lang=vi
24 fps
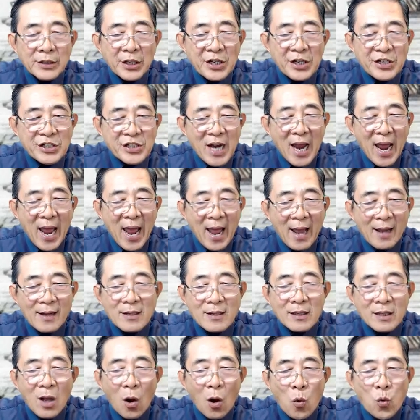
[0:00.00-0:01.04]
Thì ra
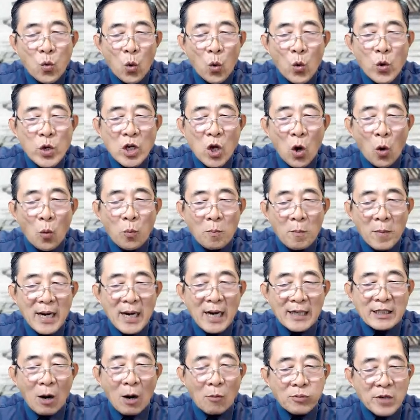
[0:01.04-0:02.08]
câu cuối cùng mới
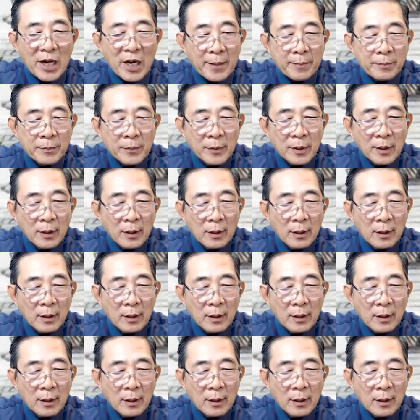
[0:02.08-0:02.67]
là trọng điểm.